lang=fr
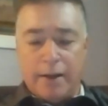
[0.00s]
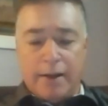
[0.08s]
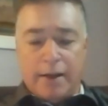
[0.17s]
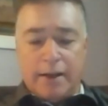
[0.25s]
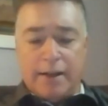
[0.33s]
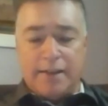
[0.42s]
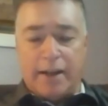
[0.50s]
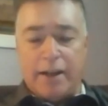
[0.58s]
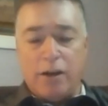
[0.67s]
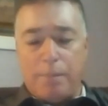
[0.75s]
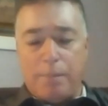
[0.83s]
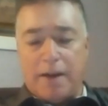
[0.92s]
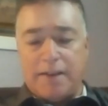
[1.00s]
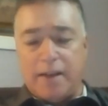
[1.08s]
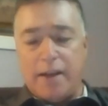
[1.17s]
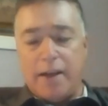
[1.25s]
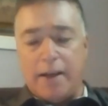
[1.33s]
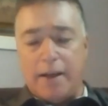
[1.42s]
Les années ont passé
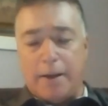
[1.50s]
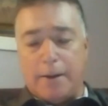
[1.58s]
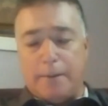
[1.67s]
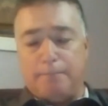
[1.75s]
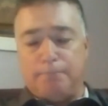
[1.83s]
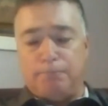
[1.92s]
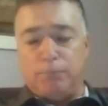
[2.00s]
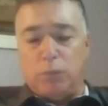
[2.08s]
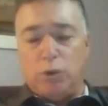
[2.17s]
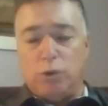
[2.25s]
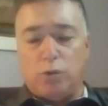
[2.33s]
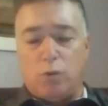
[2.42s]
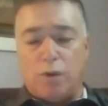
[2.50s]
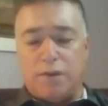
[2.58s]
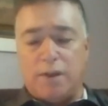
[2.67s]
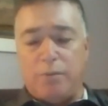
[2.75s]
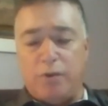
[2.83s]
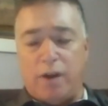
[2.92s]
et deux ou trois
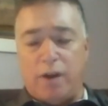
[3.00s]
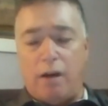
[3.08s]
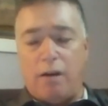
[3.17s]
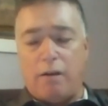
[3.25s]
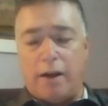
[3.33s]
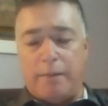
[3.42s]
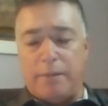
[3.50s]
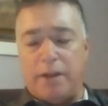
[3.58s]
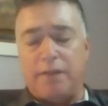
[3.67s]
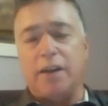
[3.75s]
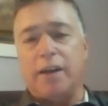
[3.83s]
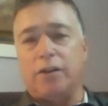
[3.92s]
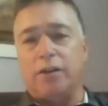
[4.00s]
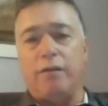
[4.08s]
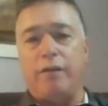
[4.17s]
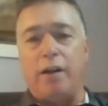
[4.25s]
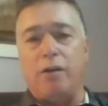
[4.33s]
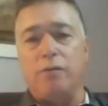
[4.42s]
ans plus tard, en
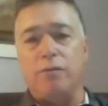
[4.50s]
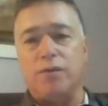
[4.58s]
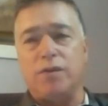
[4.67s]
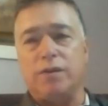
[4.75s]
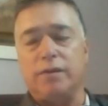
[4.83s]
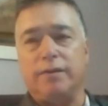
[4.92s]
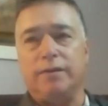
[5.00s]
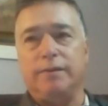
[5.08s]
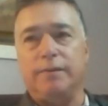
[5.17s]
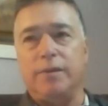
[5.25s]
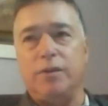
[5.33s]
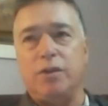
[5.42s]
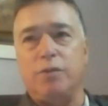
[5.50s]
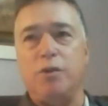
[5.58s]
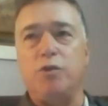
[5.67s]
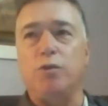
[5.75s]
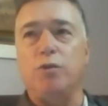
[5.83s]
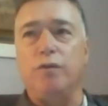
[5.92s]
1991, je me
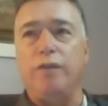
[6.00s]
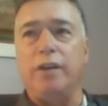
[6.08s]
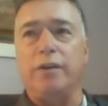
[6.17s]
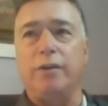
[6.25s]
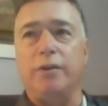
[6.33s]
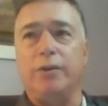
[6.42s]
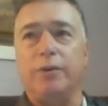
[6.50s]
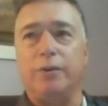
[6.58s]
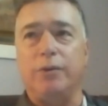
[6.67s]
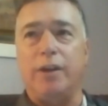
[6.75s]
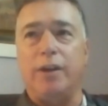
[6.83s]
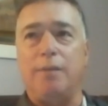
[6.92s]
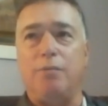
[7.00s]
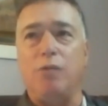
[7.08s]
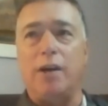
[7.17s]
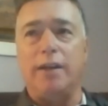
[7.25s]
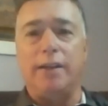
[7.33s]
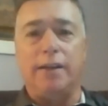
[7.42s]
suis trouvé un,
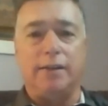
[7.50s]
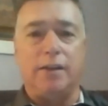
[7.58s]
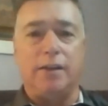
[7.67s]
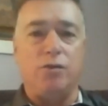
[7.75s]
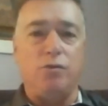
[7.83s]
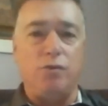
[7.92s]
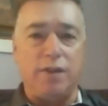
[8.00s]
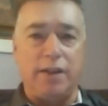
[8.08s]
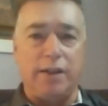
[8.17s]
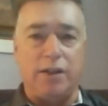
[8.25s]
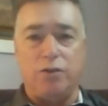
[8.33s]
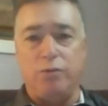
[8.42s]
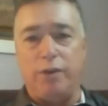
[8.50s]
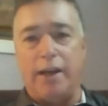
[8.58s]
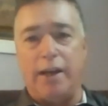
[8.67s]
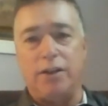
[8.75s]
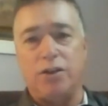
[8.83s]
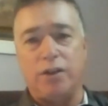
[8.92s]
emploi dans, une usine à
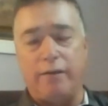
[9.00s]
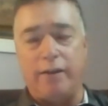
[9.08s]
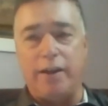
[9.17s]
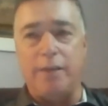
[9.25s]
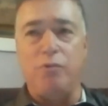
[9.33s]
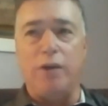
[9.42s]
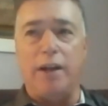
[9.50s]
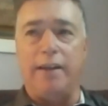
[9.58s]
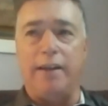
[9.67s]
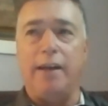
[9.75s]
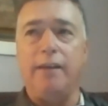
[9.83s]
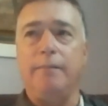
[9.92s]
Shawinigan. Je travaillais pour Alcan.